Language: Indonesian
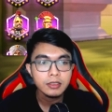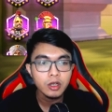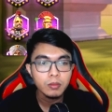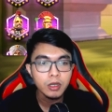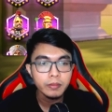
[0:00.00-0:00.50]

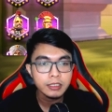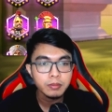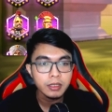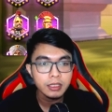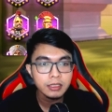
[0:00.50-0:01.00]
Kalau belum
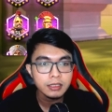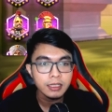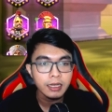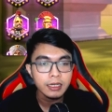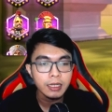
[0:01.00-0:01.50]
expertise sih
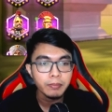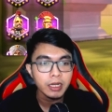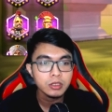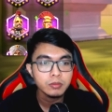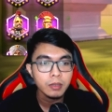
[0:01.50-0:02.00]
serangannya
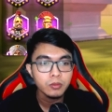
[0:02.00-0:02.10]
450